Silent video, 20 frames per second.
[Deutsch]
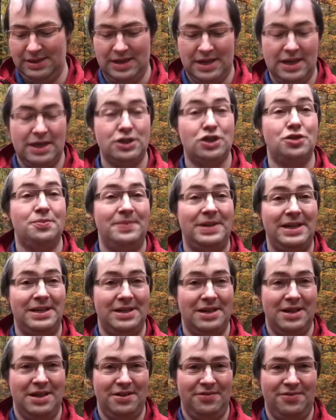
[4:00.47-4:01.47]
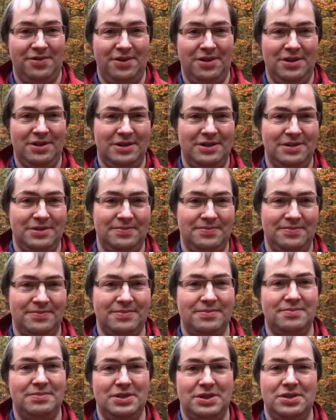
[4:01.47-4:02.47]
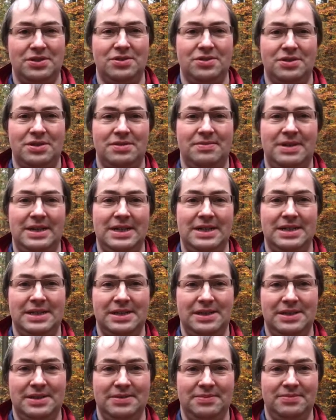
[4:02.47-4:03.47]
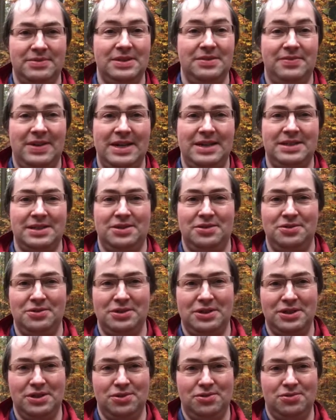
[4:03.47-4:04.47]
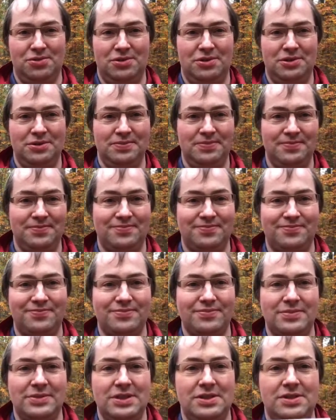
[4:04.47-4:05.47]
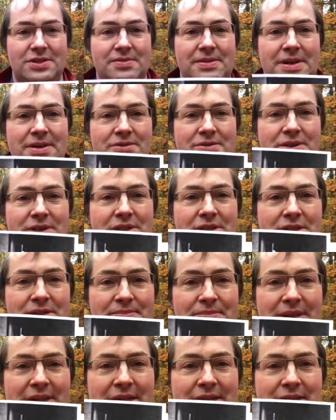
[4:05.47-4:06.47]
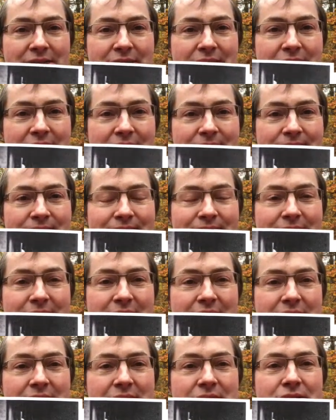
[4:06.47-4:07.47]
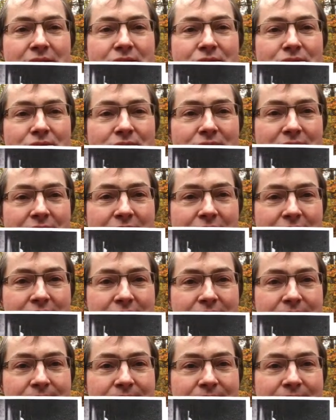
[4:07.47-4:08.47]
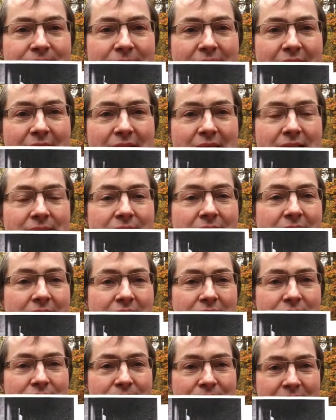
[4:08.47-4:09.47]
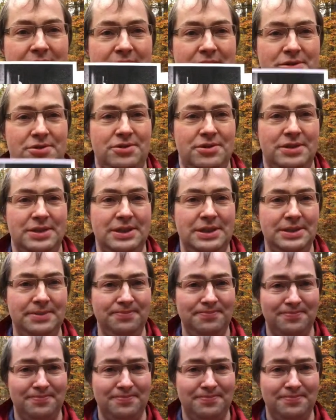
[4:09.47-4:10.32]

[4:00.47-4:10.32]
erst später erfolgt, beziehungsweise die weitere Untersuchung, und zwar durch diese beiden hier. Das sind die Curies, Marie und Pierre Curie.